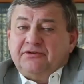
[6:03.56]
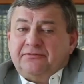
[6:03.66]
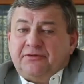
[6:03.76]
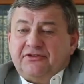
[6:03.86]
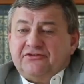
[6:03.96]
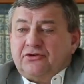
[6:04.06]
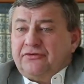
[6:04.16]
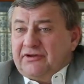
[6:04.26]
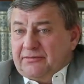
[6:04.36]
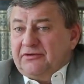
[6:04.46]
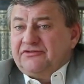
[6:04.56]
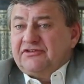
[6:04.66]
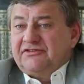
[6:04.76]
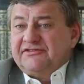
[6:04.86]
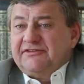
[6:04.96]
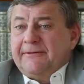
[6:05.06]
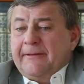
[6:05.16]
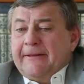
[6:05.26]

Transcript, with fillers: были в Приднестровье, я был в частности